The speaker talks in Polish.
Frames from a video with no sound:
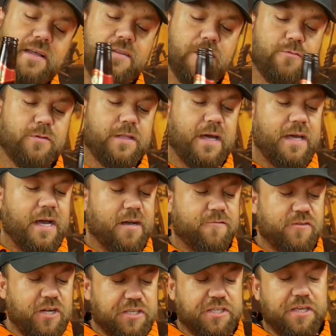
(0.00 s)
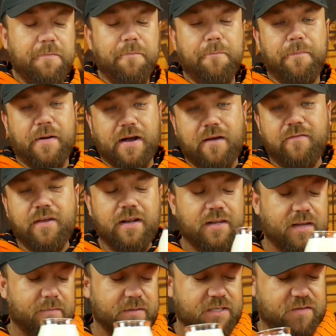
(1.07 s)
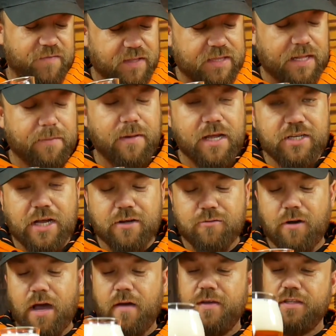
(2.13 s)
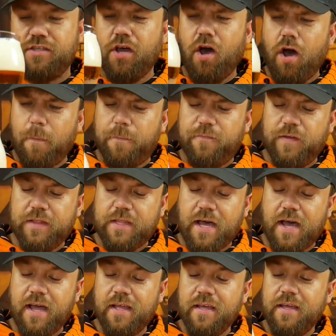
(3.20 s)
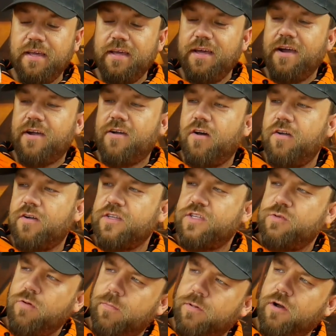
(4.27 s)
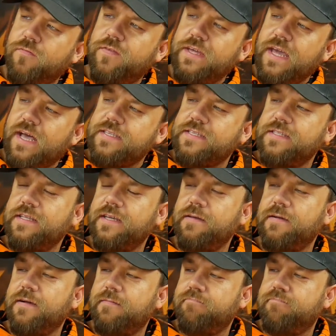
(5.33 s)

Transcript: to tutaj jak w czeskim prawilnym, svetlym leżaku, a więc obfita, Kolor słomkowy, jasny,